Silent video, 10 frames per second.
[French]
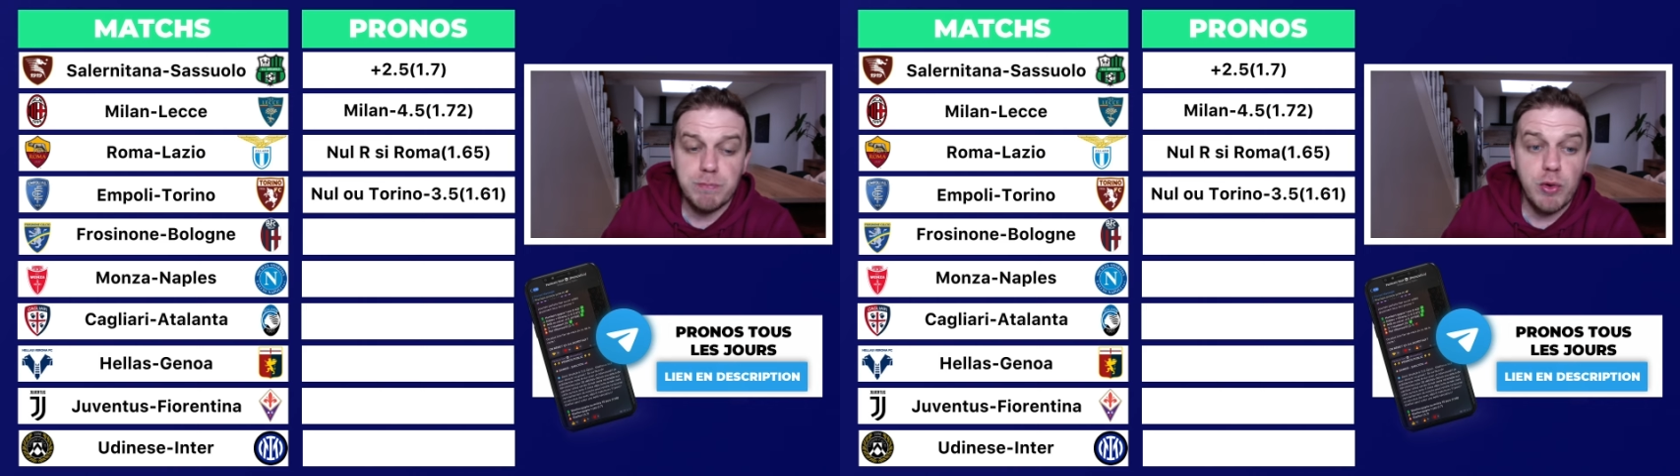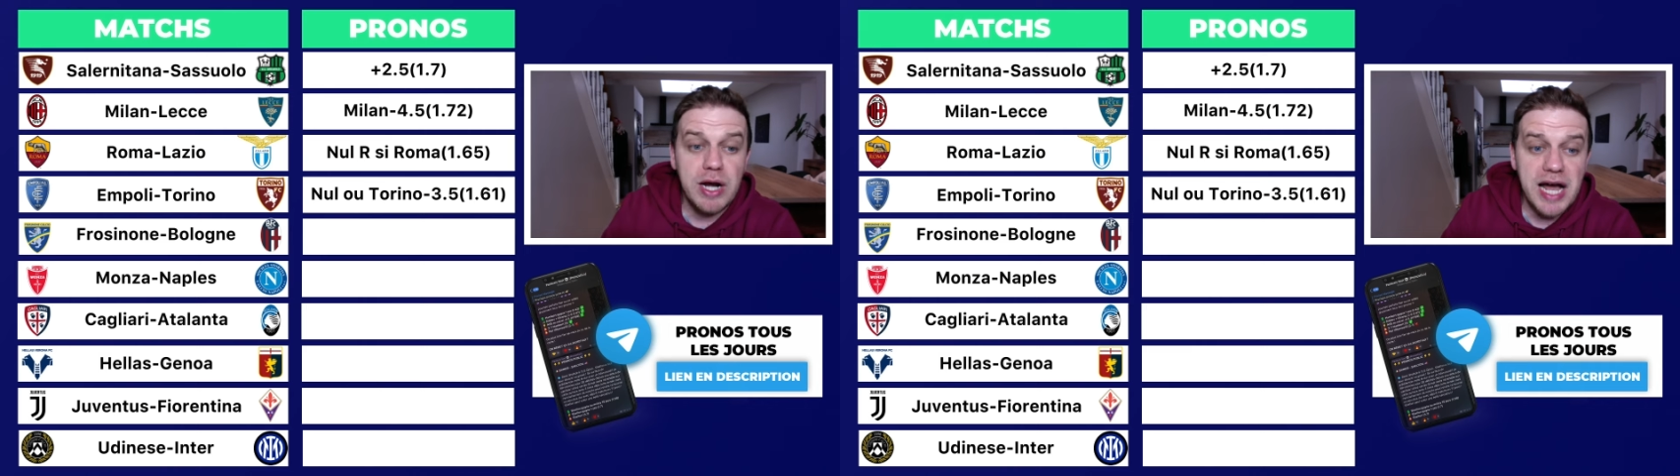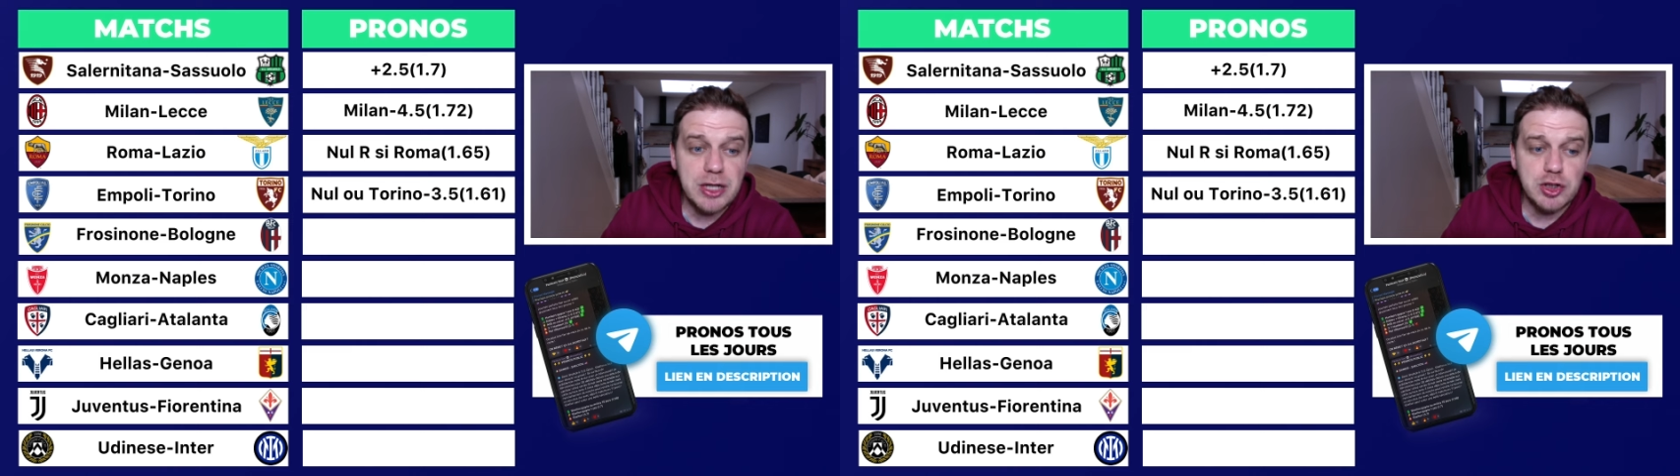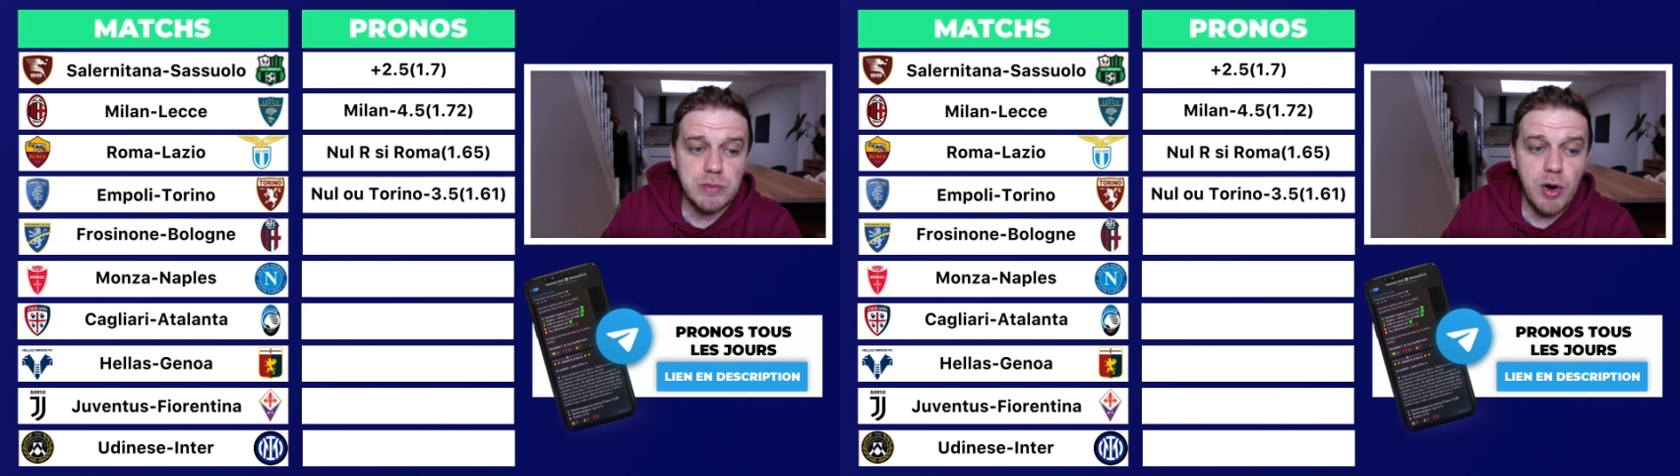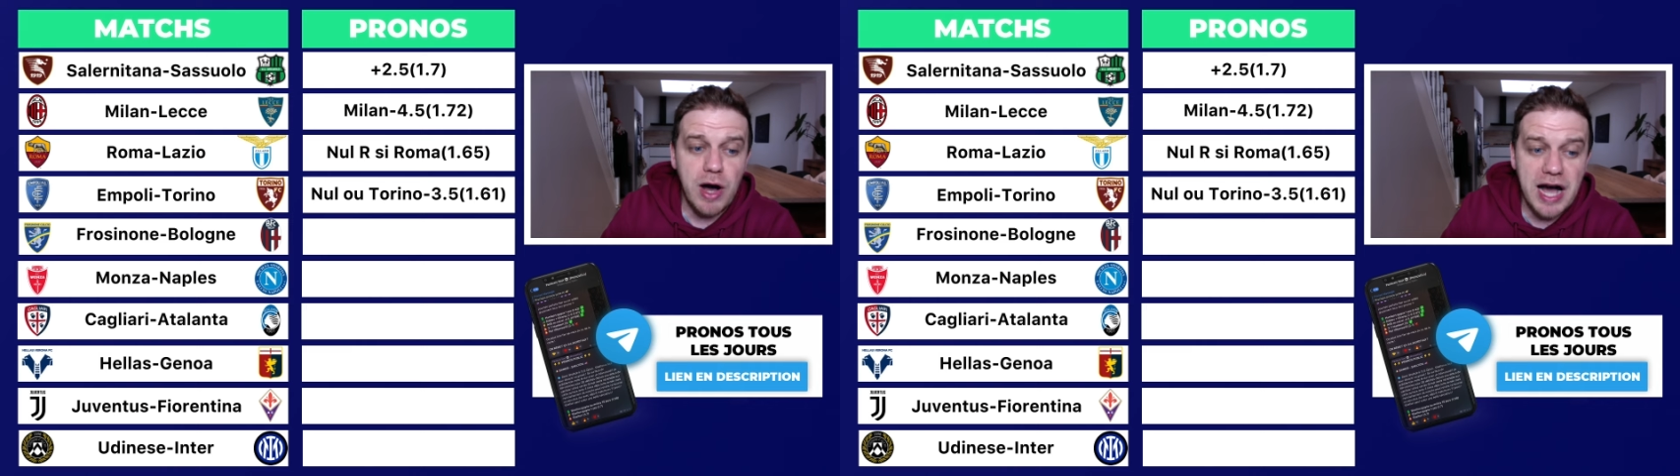peut
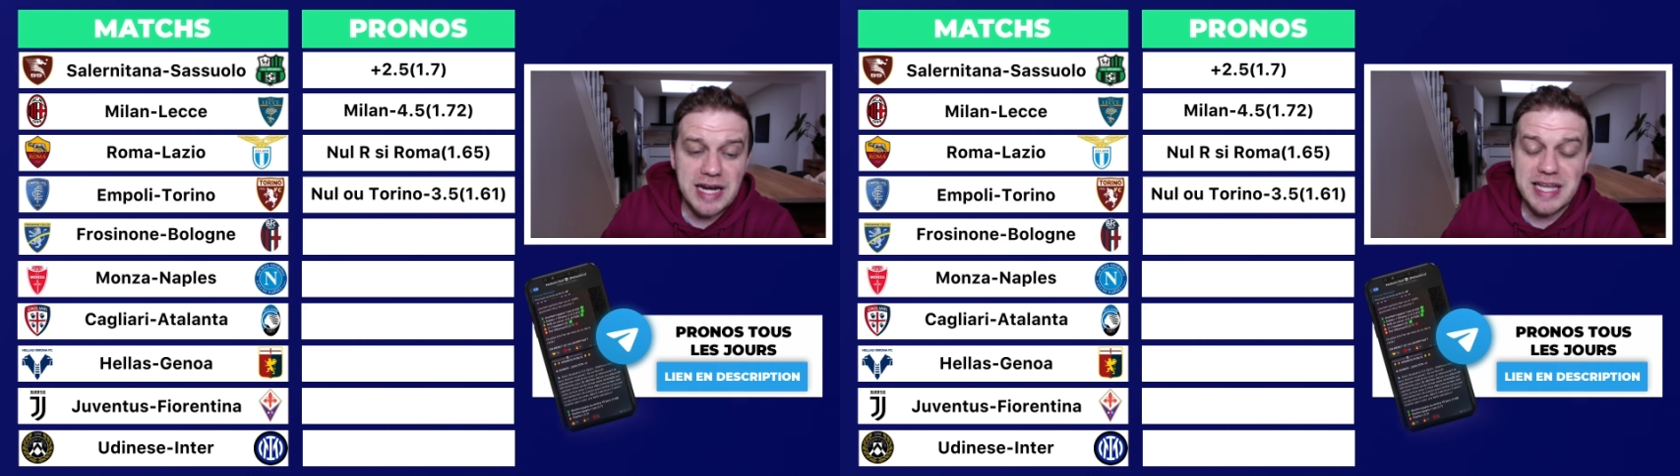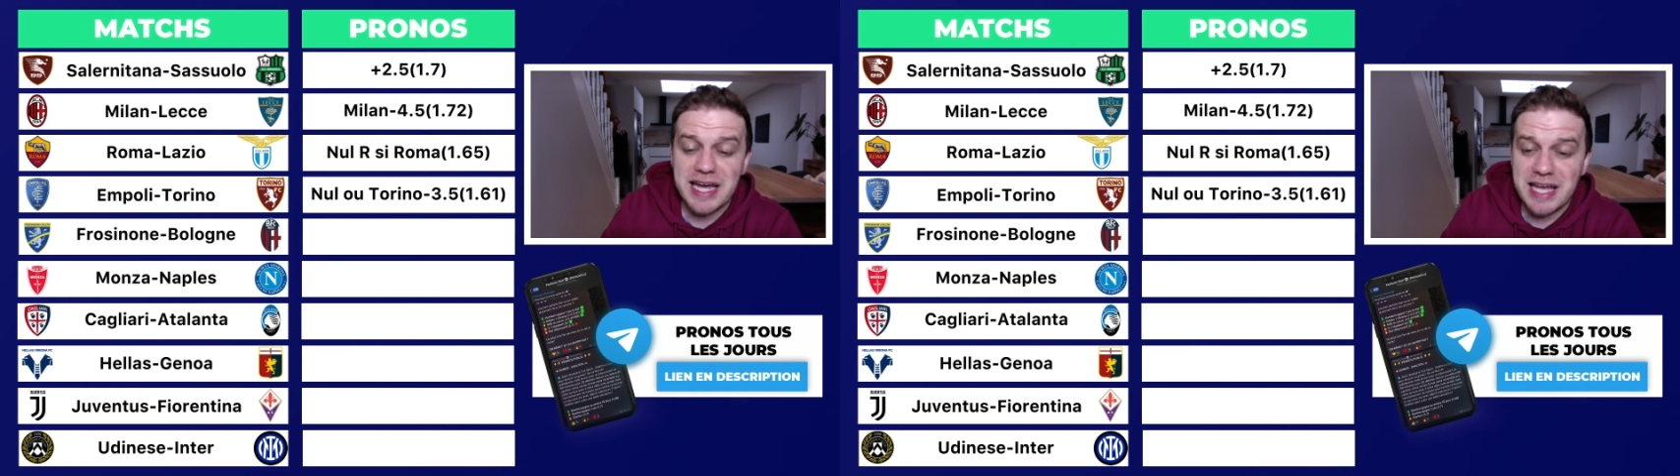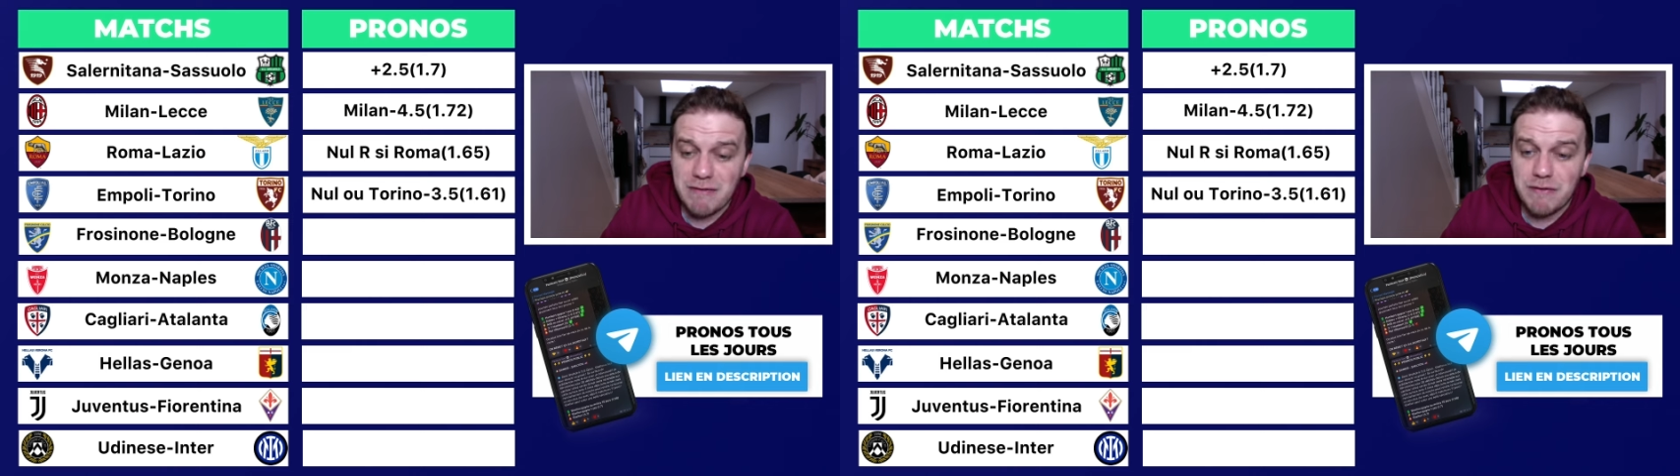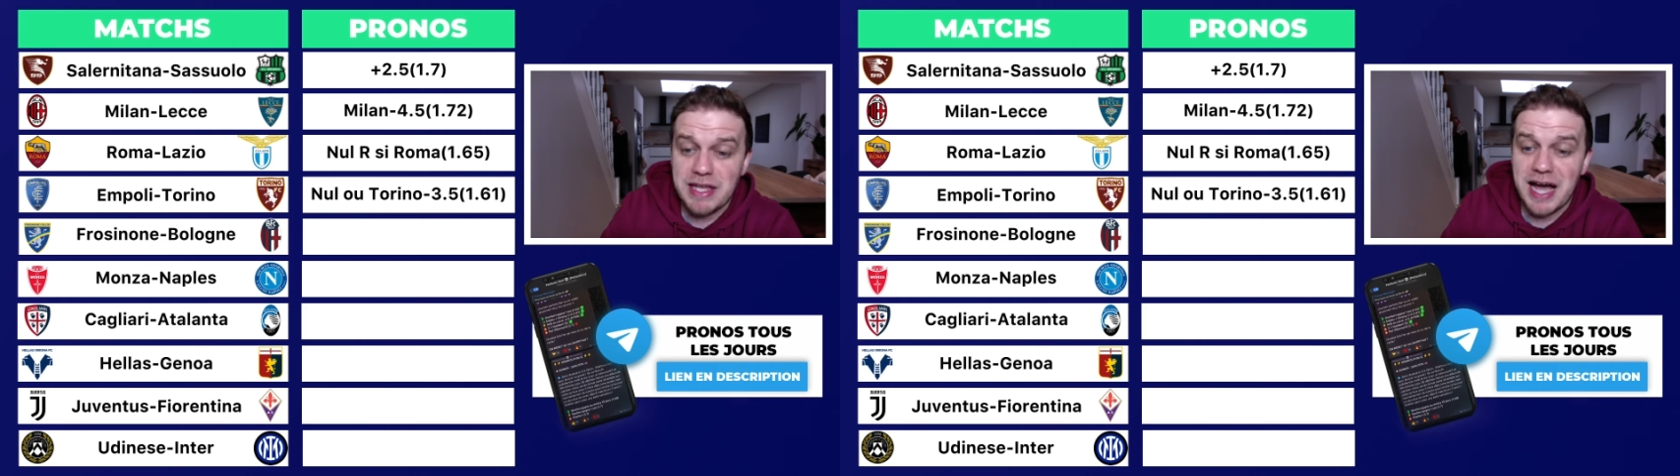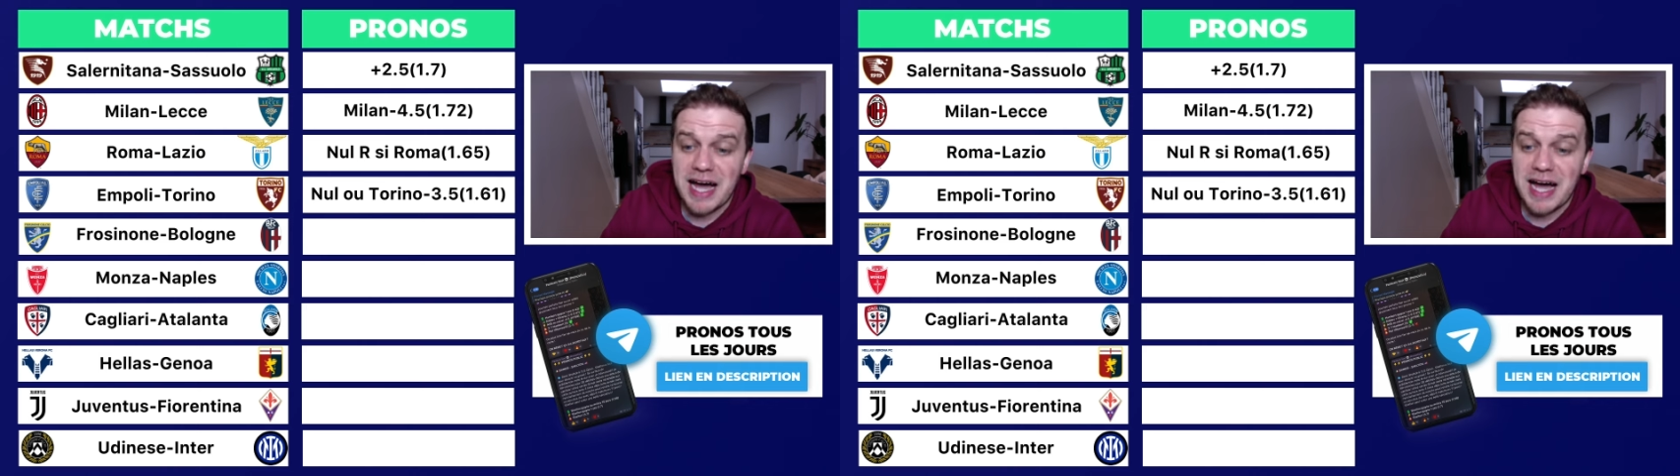largement aller rêver,